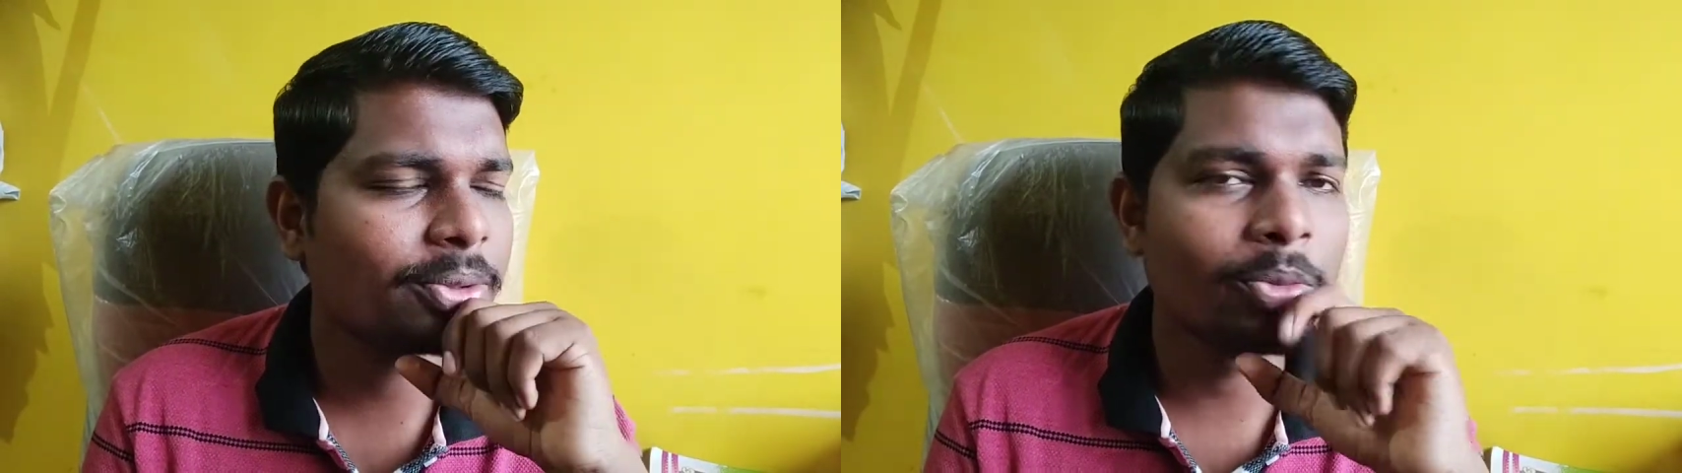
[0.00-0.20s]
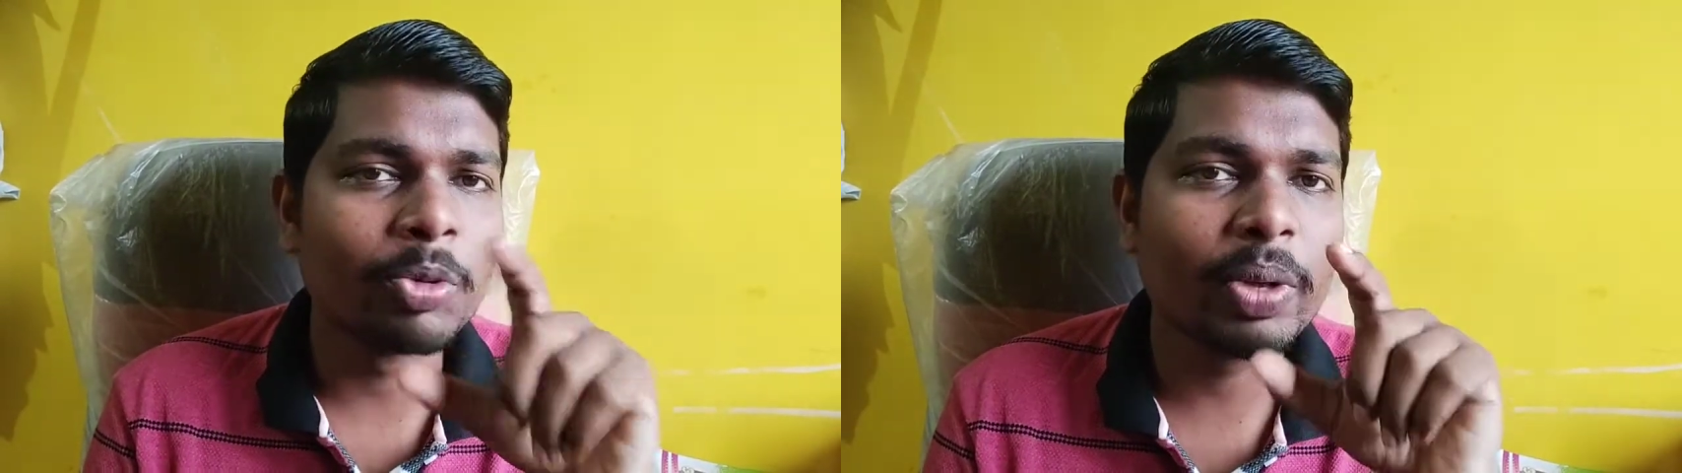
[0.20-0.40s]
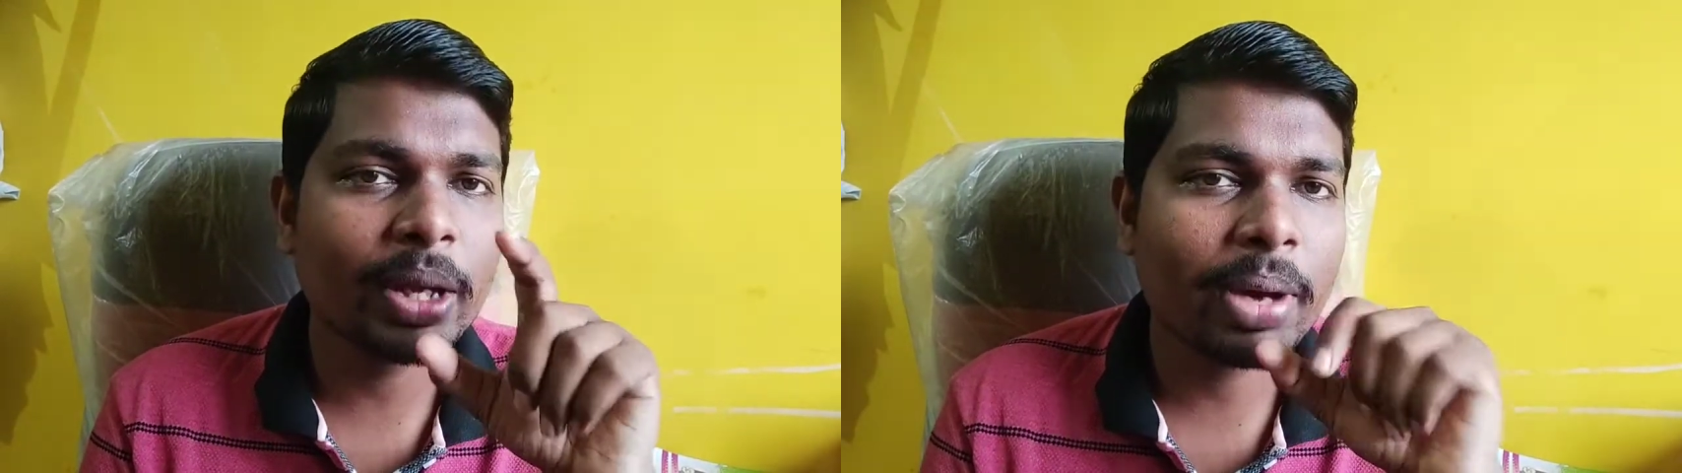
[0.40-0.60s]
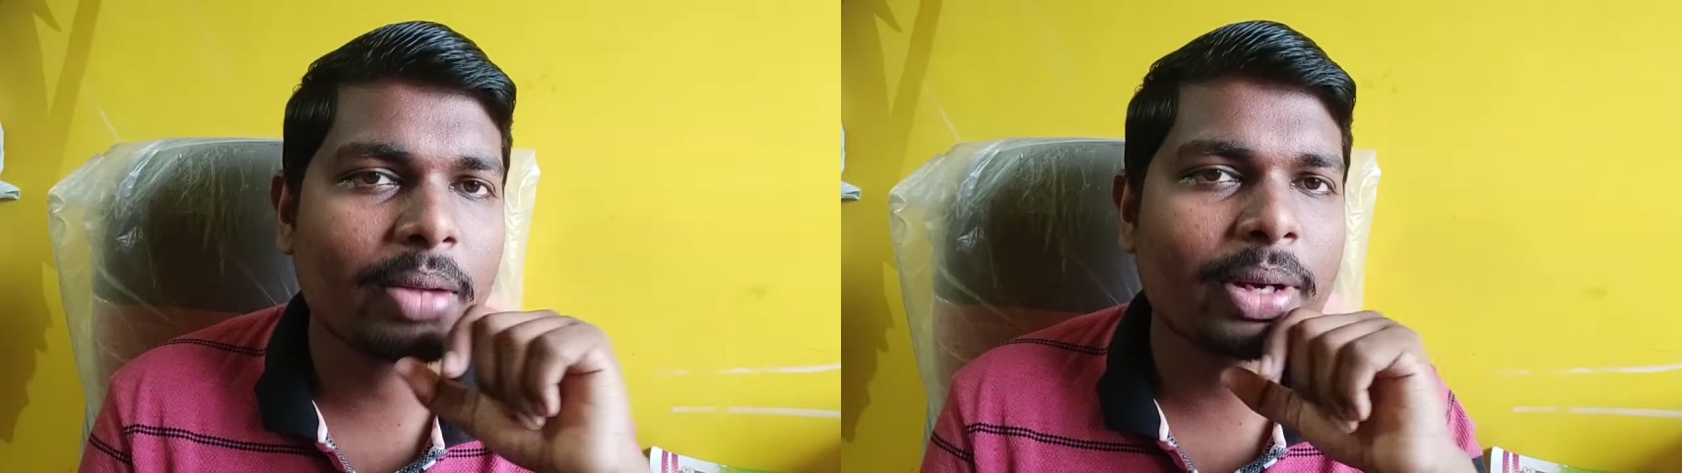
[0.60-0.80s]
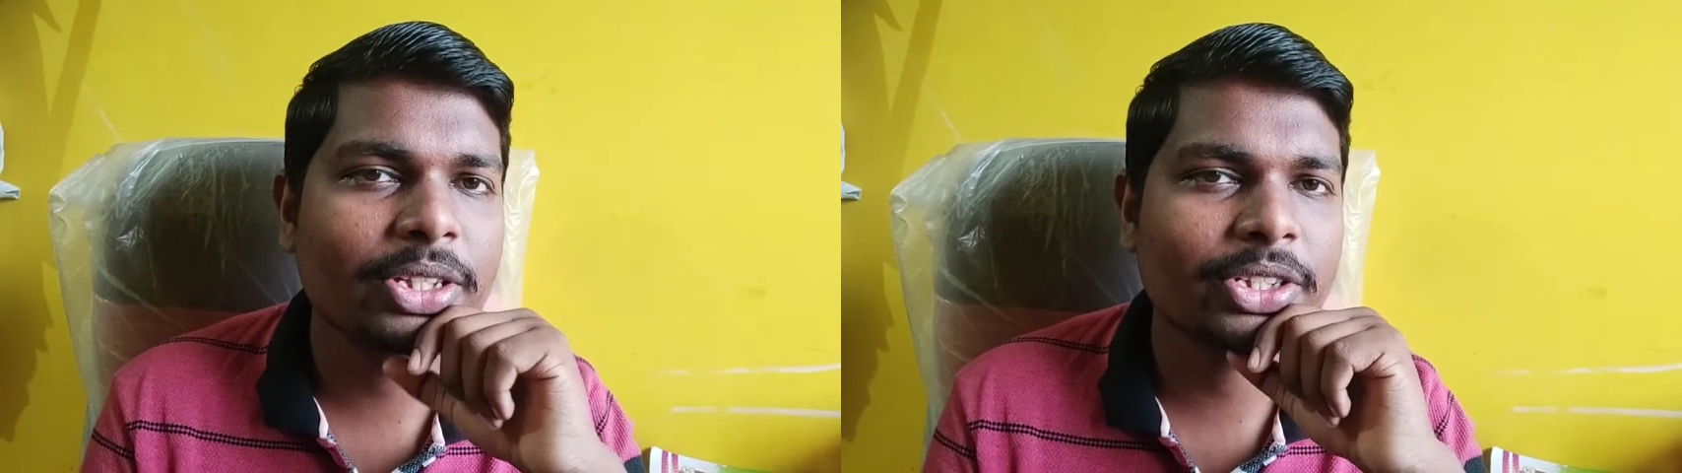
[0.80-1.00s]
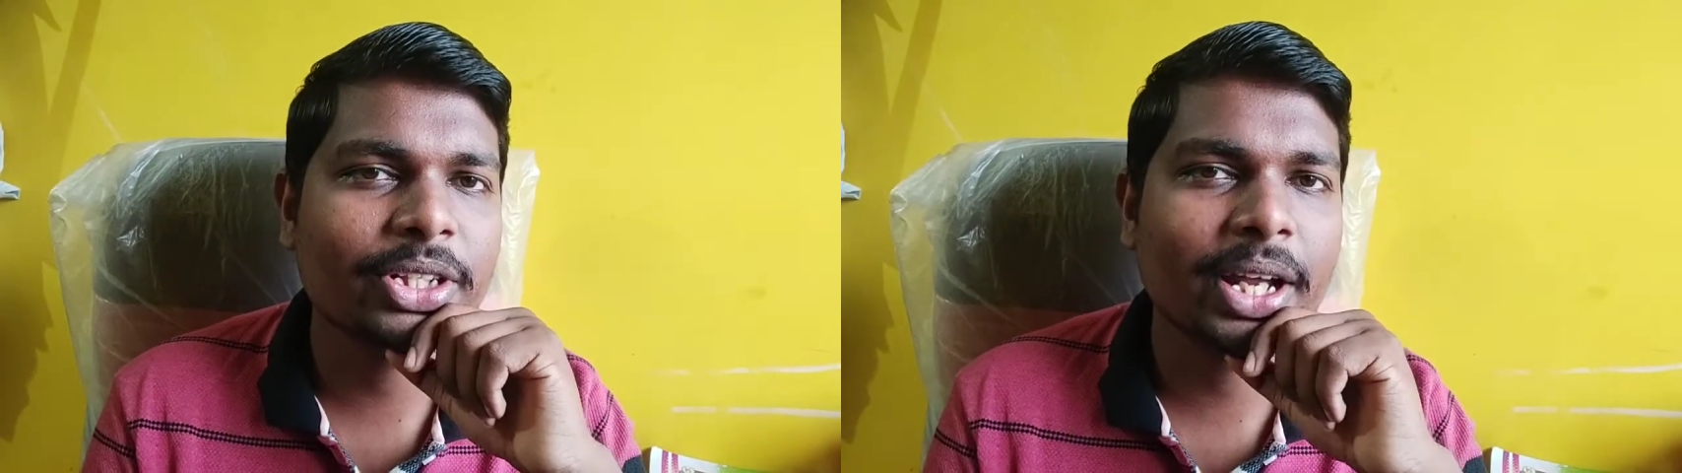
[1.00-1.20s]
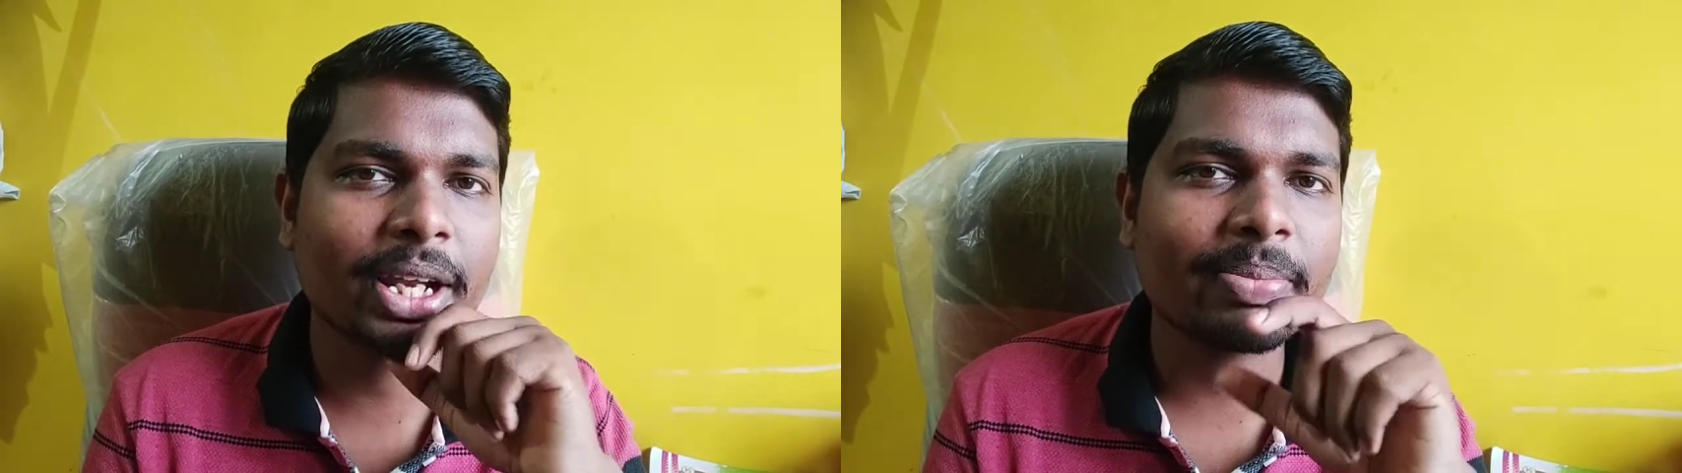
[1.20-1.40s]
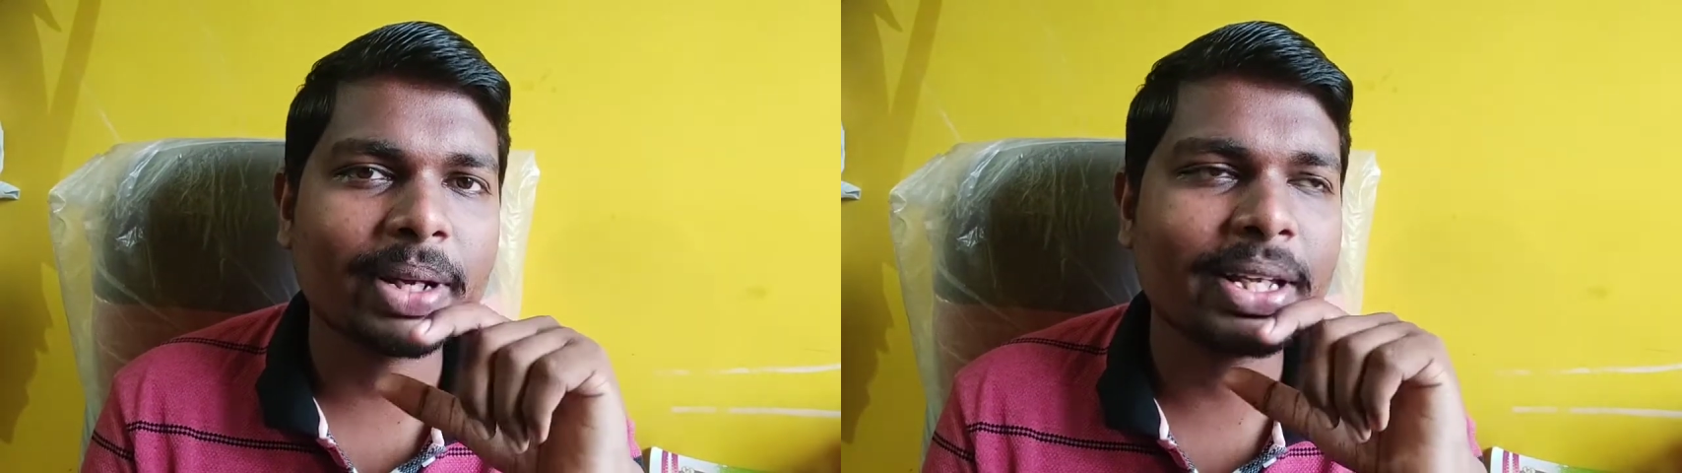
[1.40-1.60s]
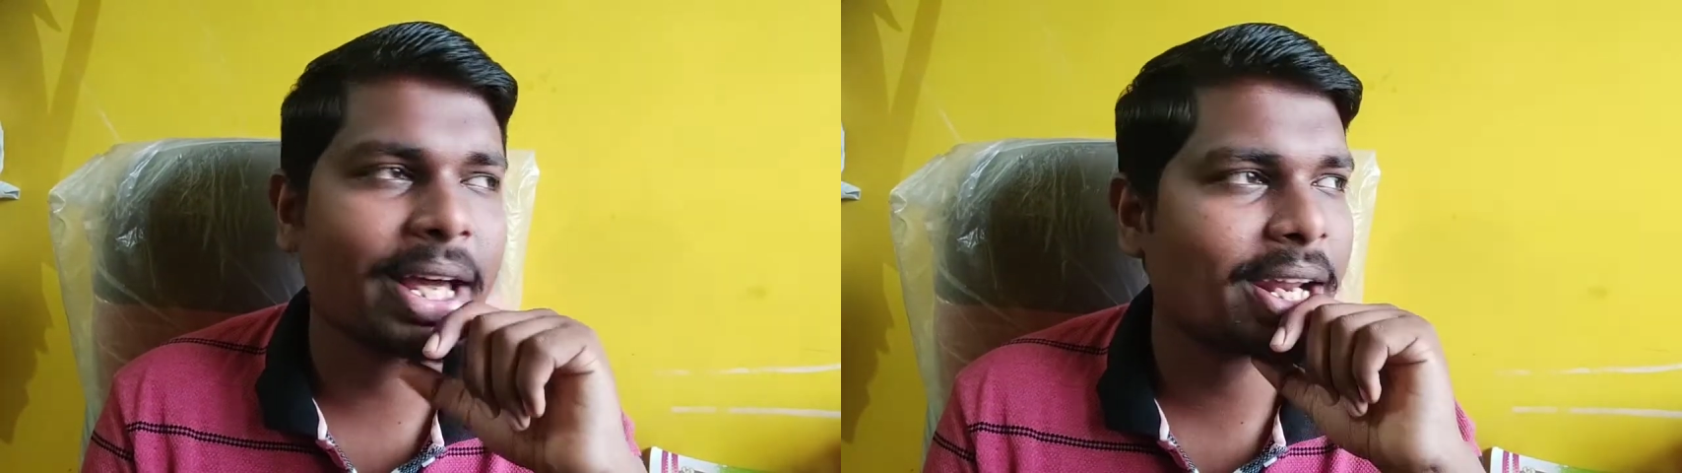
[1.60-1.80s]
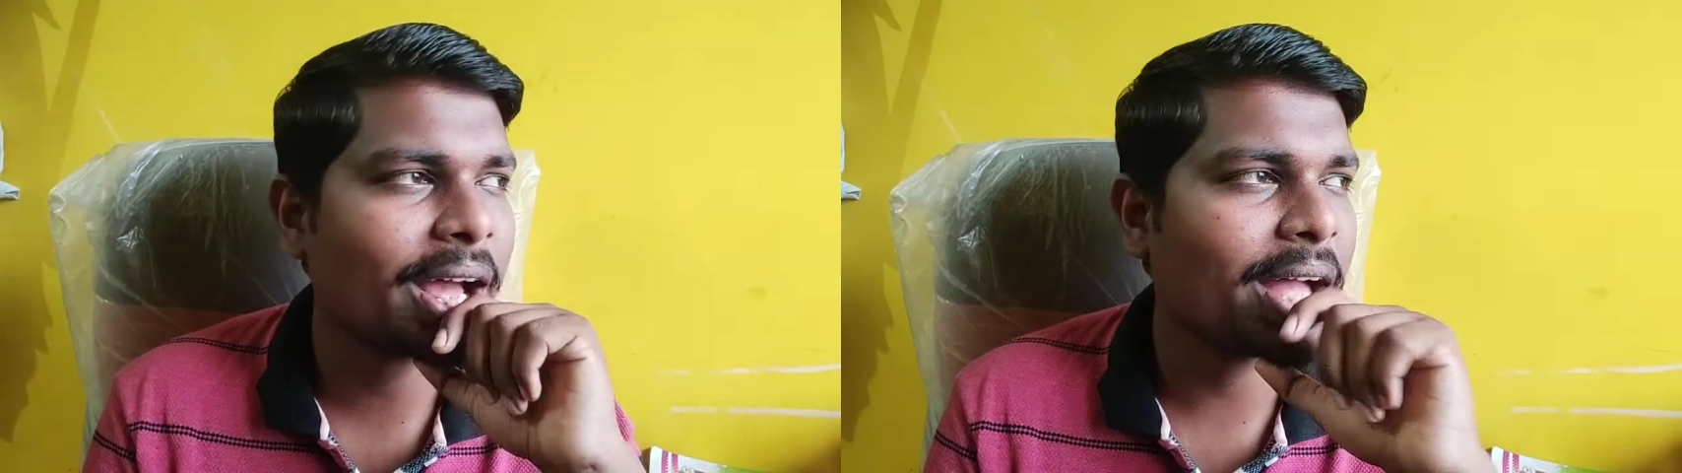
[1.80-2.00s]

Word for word: वो मूवी के बारे में डिस्कशन करने के पहले यार